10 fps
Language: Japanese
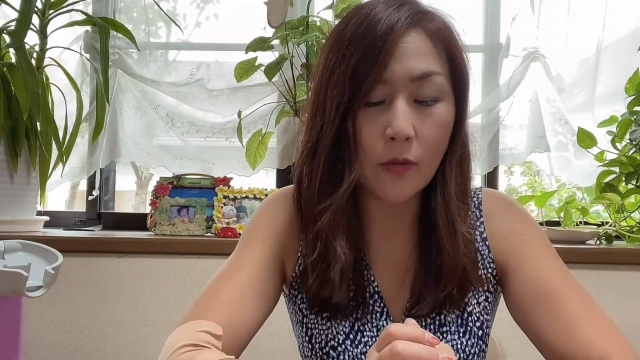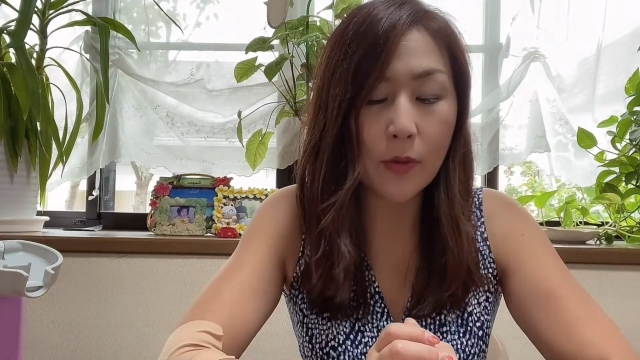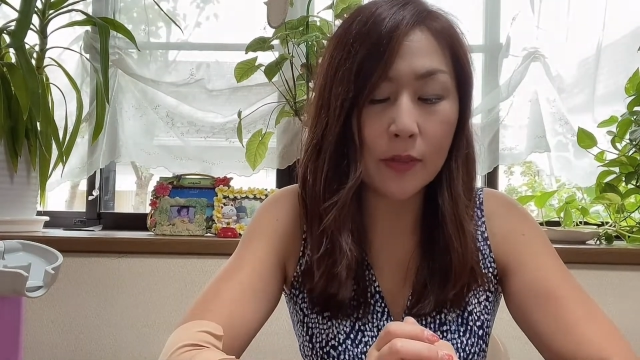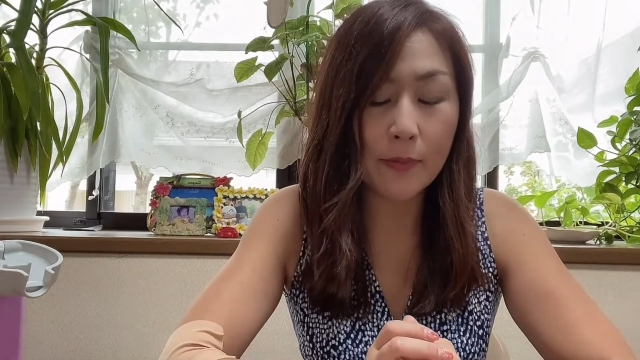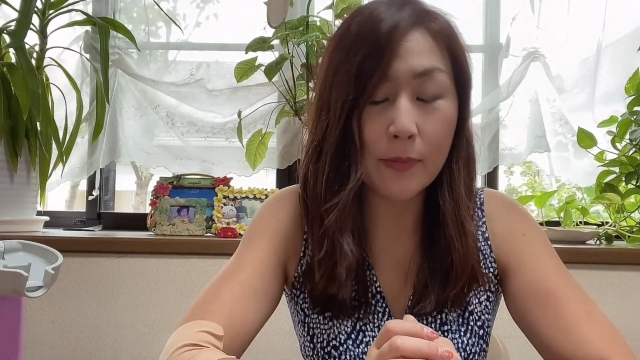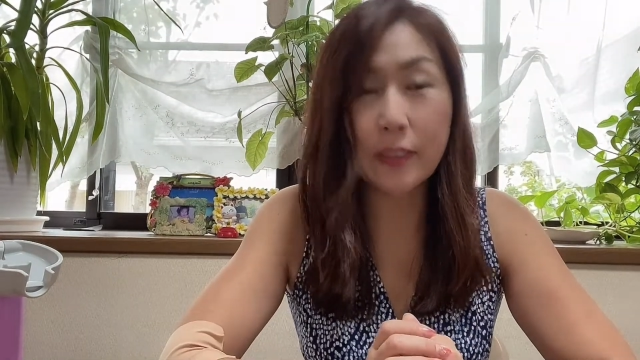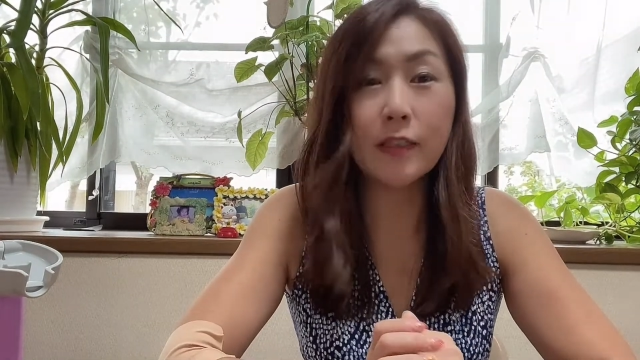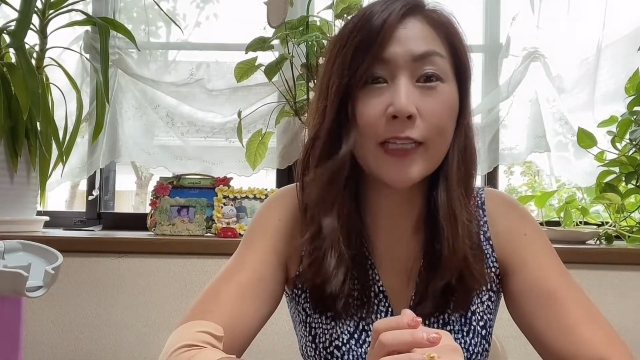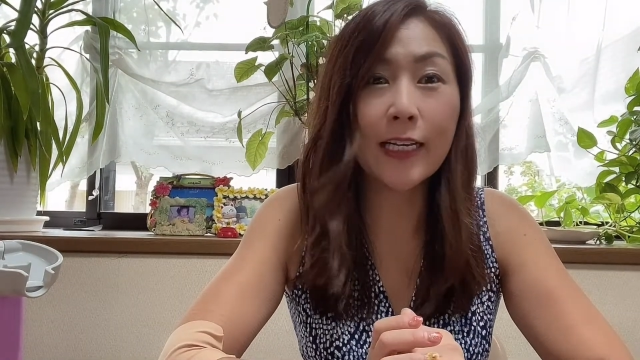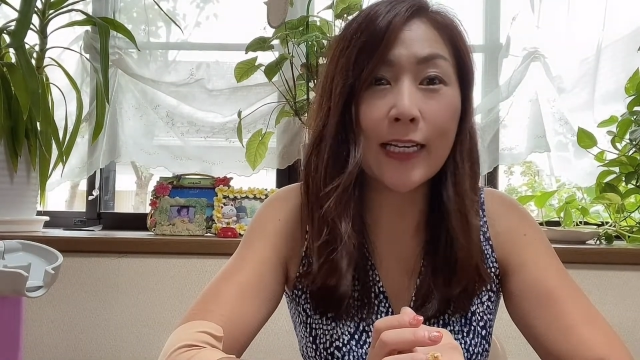思っていま
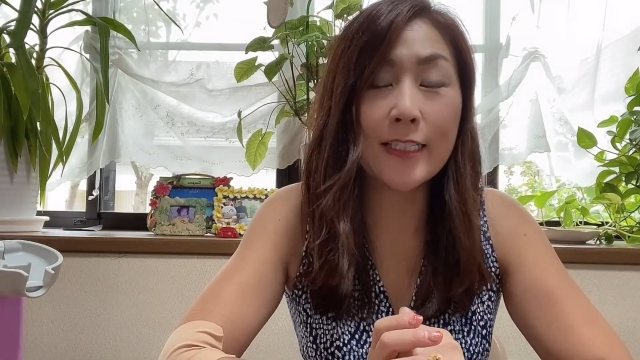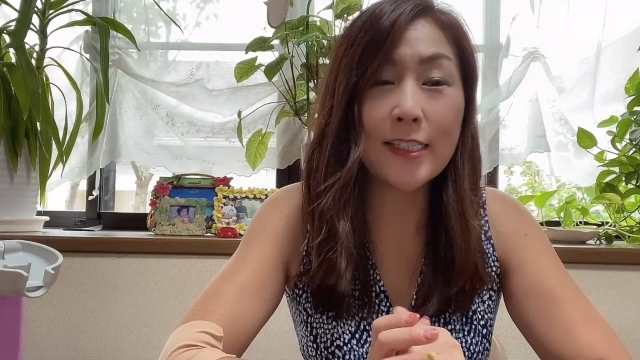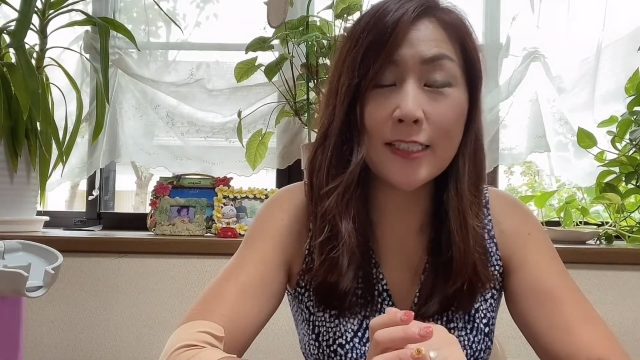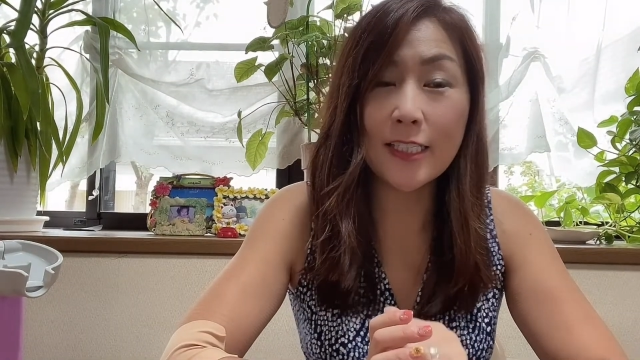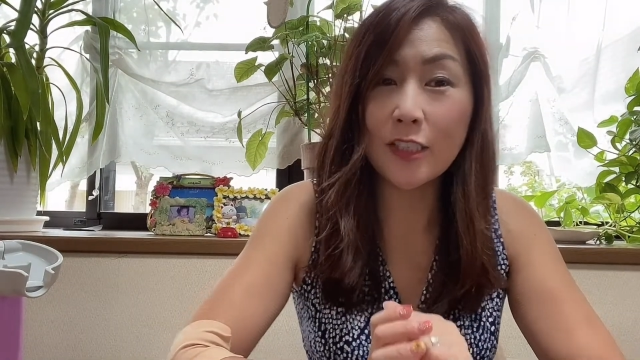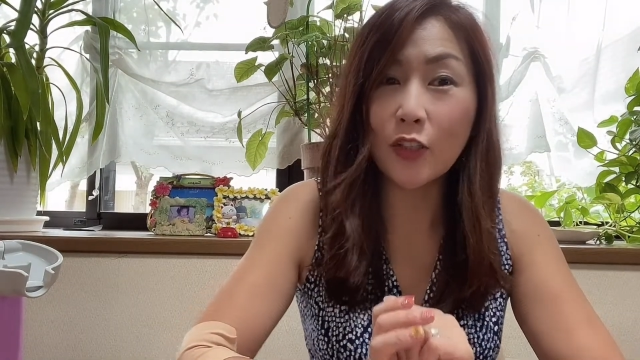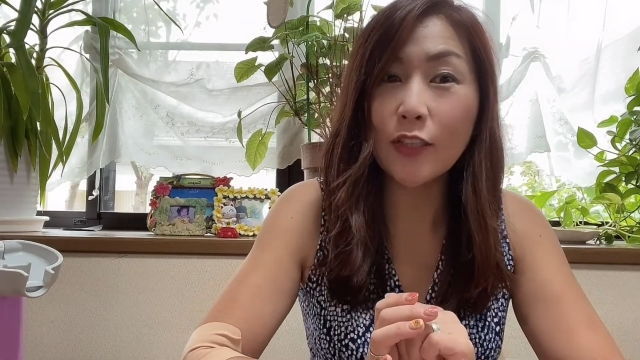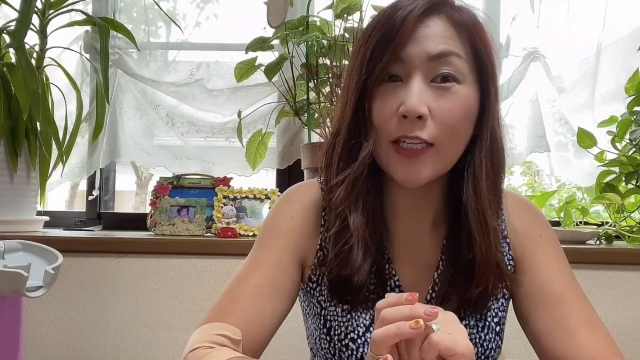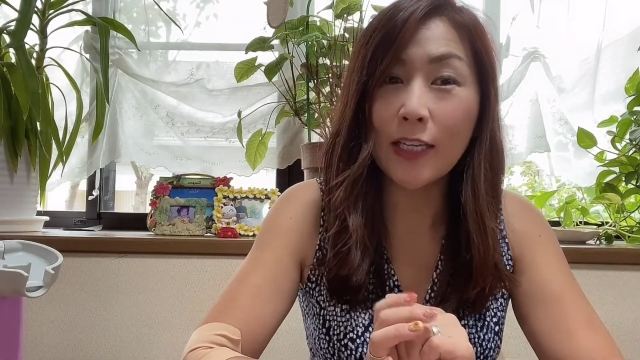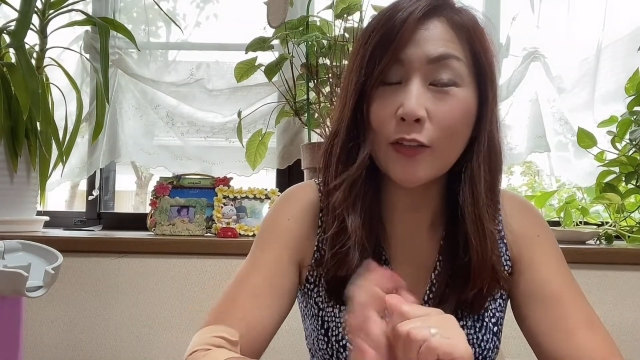すだから一日一
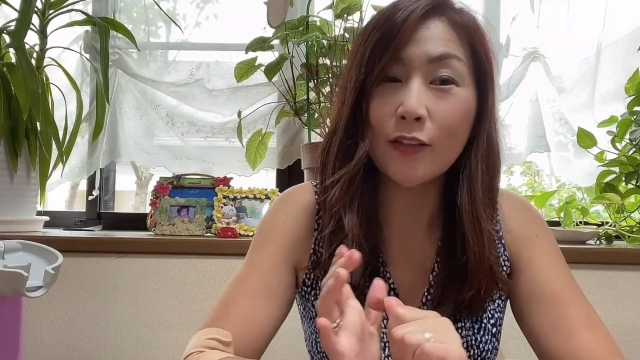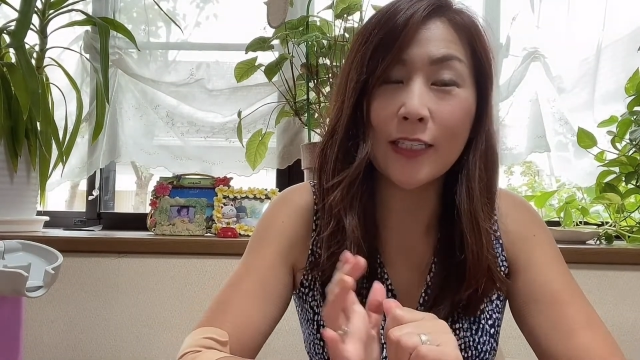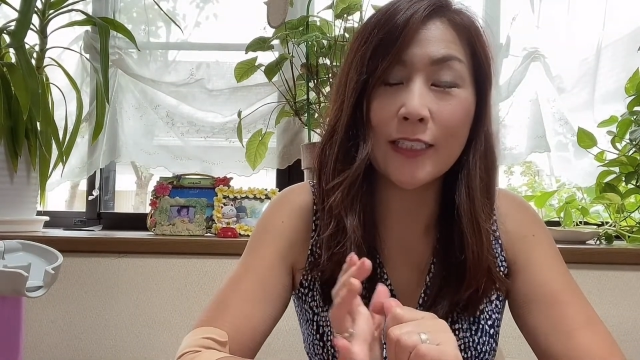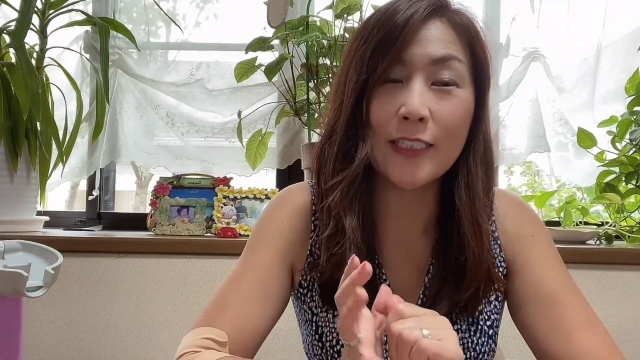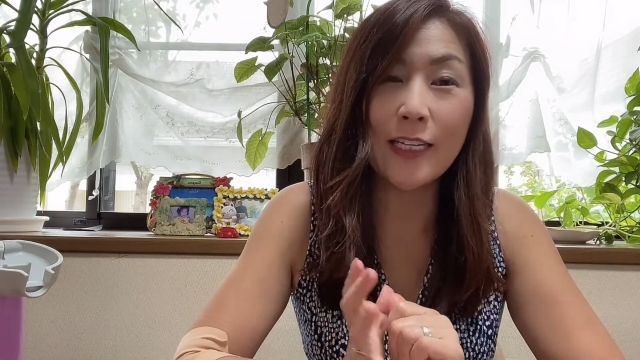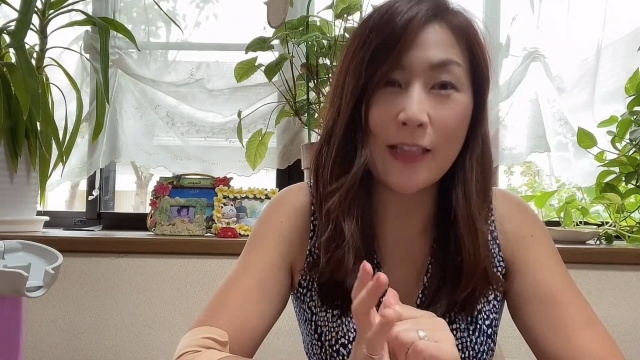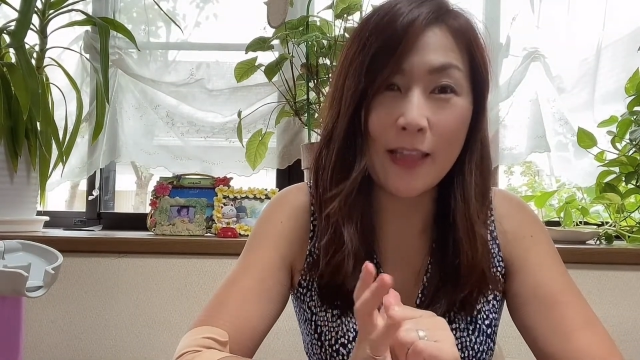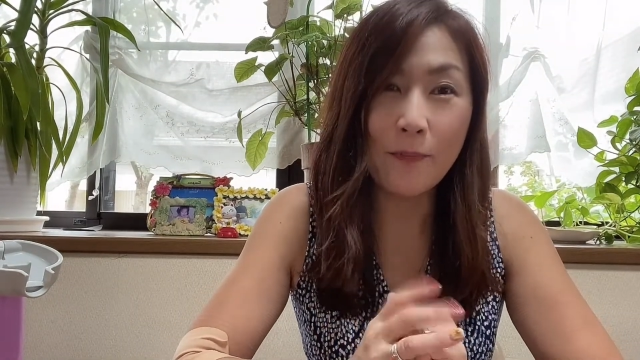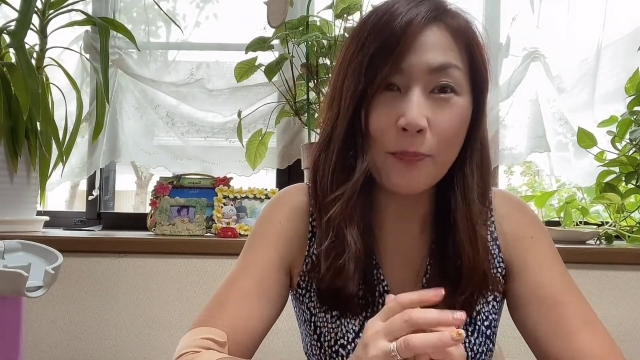食だけどこかしらでね